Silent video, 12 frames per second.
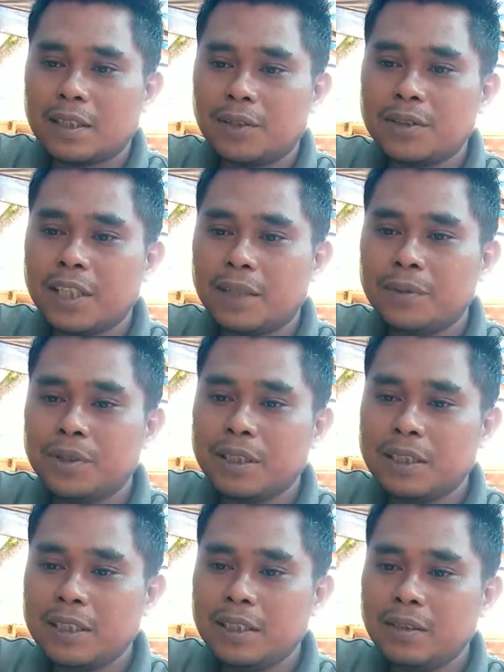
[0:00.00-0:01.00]
daun jambu
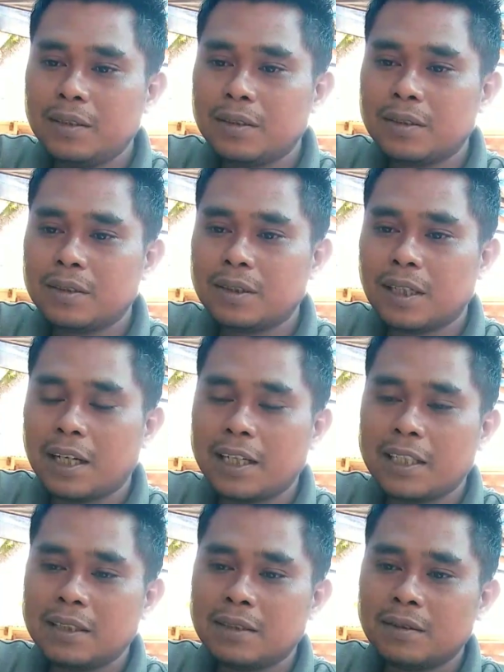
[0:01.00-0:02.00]
ini
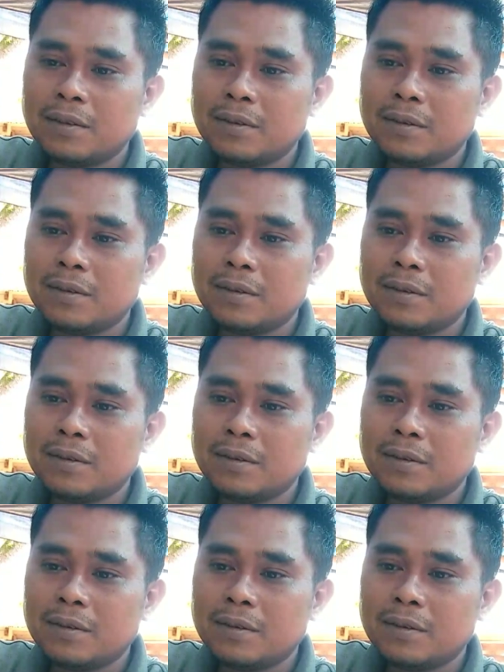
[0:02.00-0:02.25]
selain